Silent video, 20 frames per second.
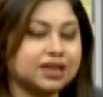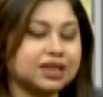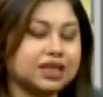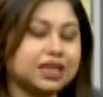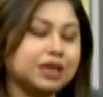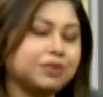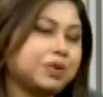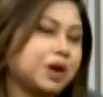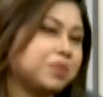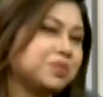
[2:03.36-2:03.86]

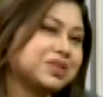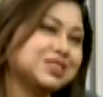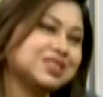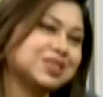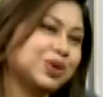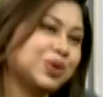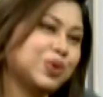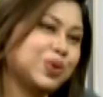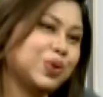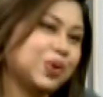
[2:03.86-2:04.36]
কিভাবে
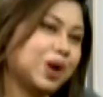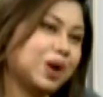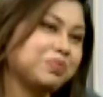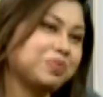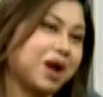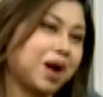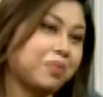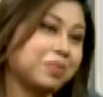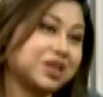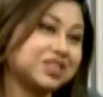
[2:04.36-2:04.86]
সিও e হলাম
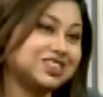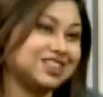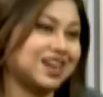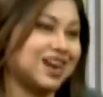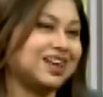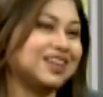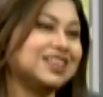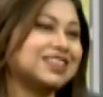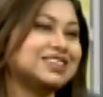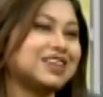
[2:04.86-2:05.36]
আমার
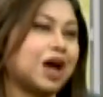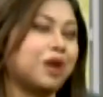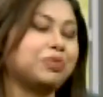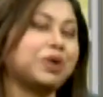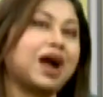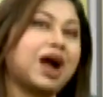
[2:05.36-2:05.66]
জার্নিটা